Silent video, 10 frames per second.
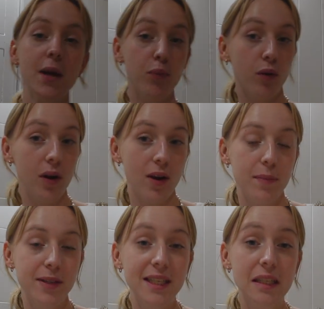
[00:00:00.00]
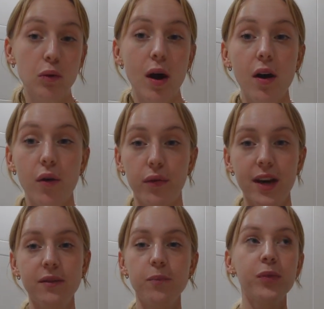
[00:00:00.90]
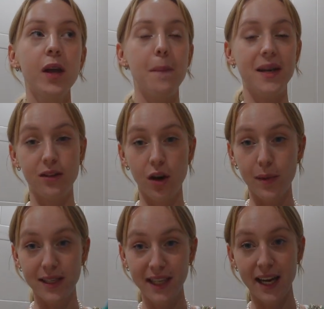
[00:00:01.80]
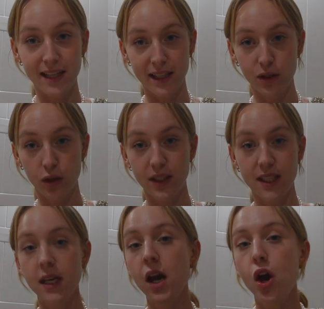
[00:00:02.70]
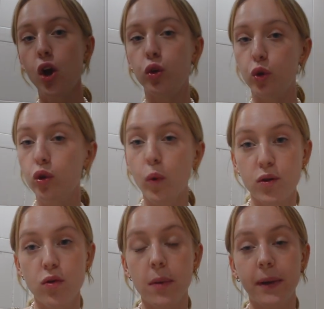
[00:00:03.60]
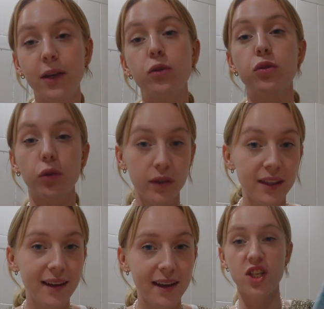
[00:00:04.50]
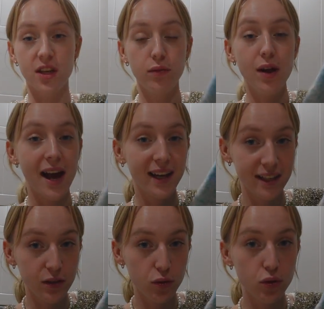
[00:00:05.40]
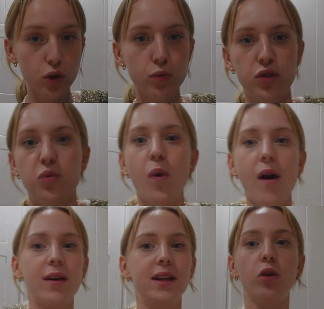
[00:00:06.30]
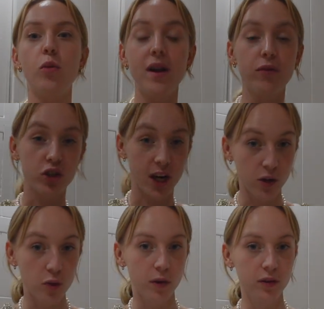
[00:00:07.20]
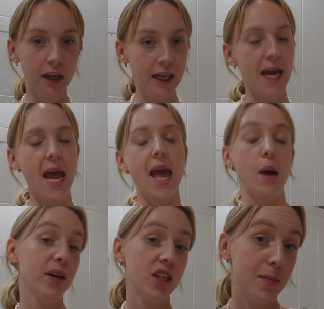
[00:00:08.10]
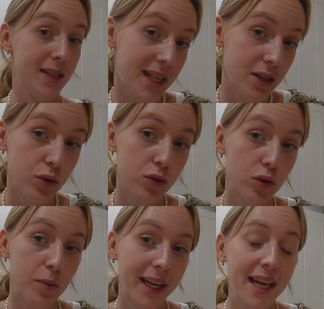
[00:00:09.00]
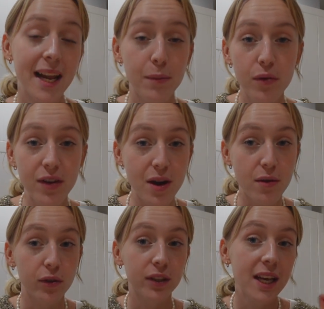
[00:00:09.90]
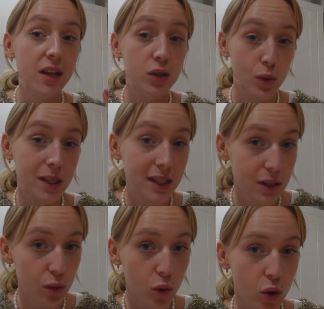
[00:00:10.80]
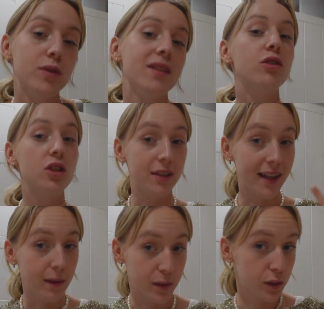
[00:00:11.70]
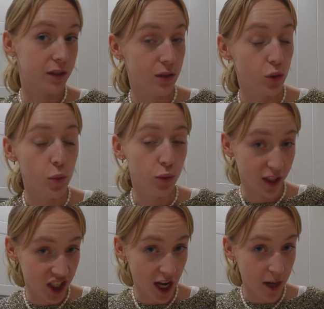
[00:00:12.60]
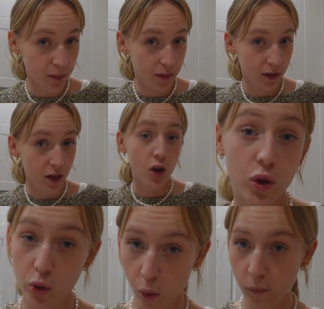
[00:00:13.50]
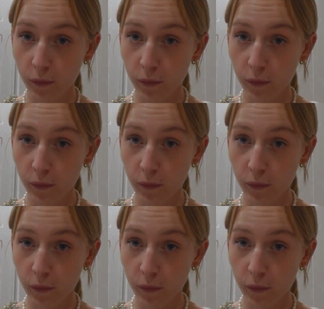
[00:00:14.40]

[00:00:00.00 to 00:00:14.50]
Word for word: Et pour euh, la petite histoire, en fait, Ma sœur m'a dit qu'elle était sortie 2-3 jours après que sur Vinted, j'ai vu la Acne Studio, je me suis dit waouh, elle est trop belle, faut que je la commande. Et après, j'ai baissé les yeux sur le prix et la meuf, elle la vendait 70 euros. Je me ce que j'ai une tête avec 70 euros pour une écharpe non,